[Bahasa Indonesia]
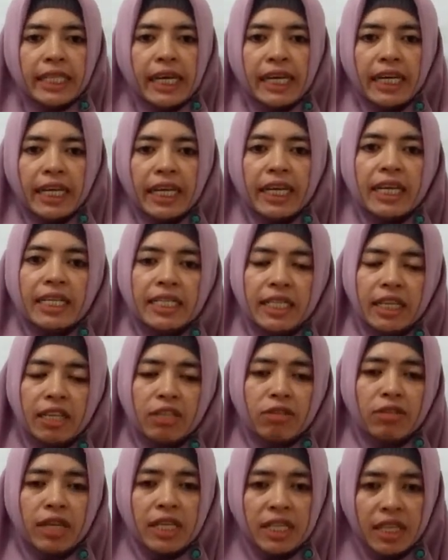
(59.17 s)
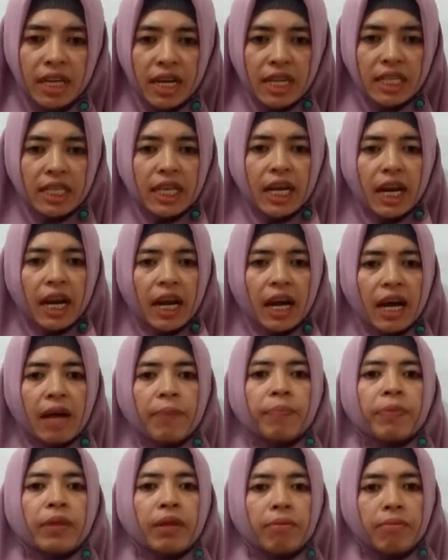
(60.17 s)
Jadi di sini sudah jelas ya
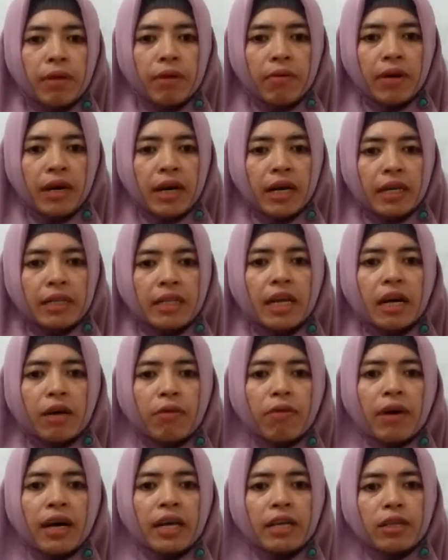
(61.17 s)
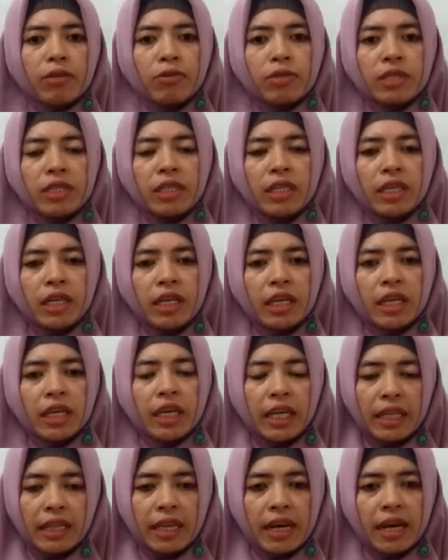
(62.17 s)
Nak bahwa takwa itu
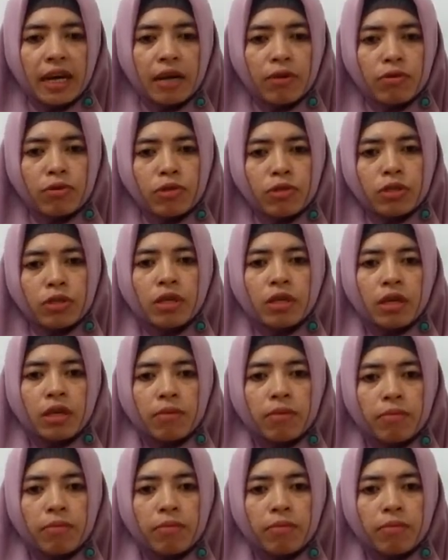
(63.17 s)
sendiri kita harus